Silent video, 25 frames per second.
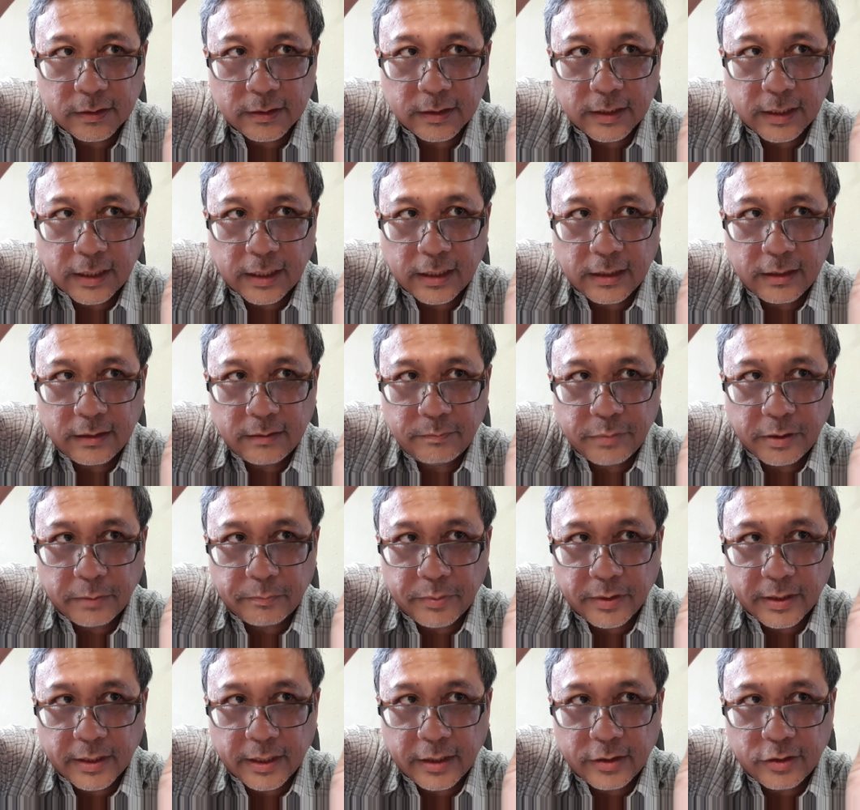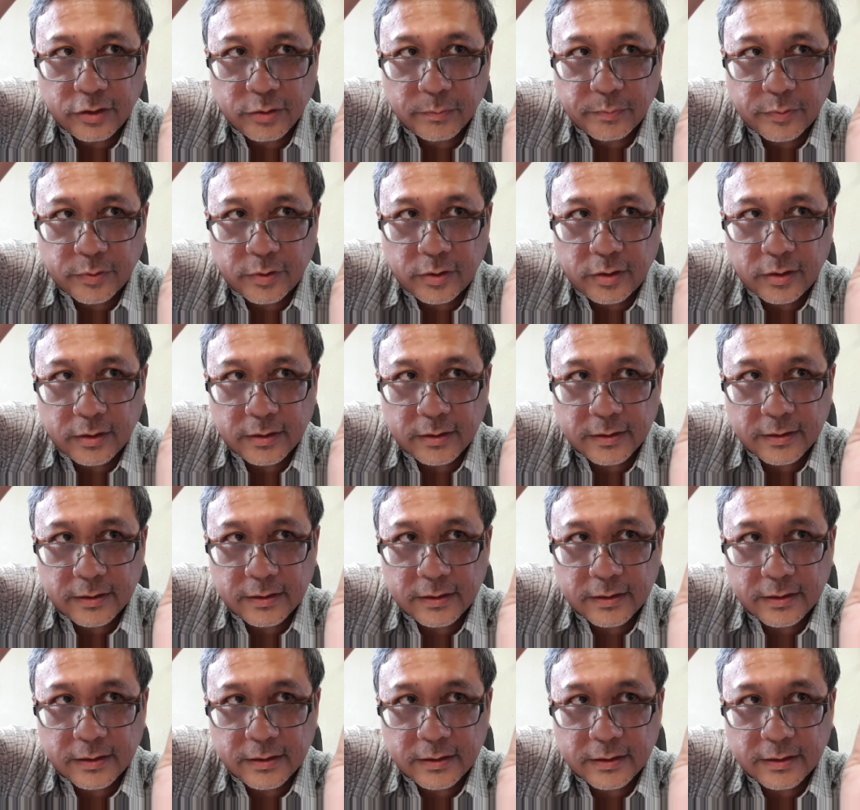Ayan, pipigain nyo po.
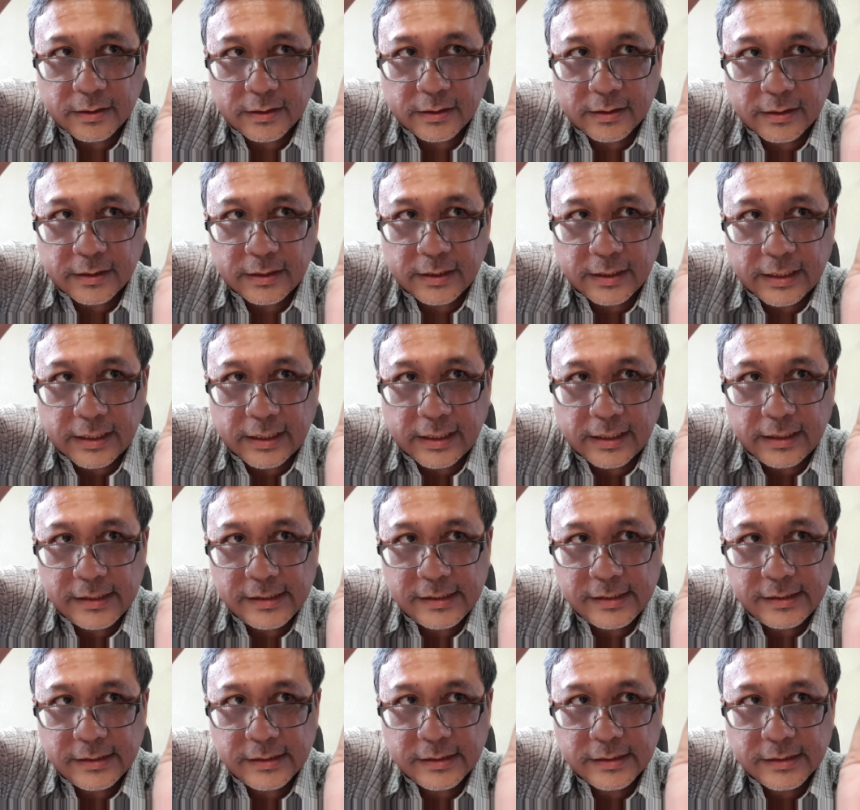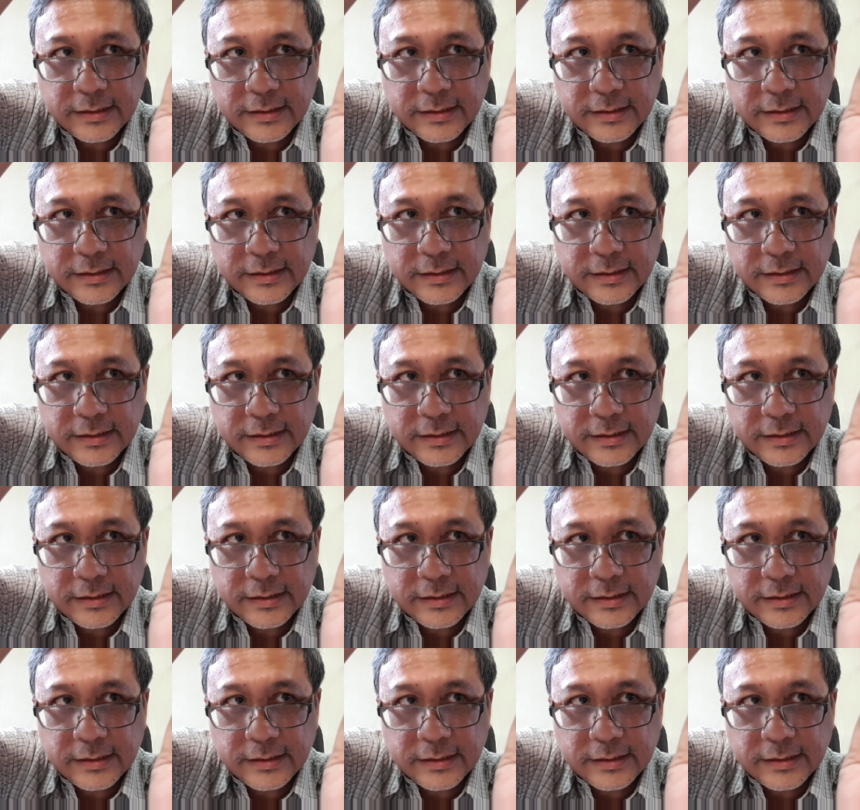Ayan.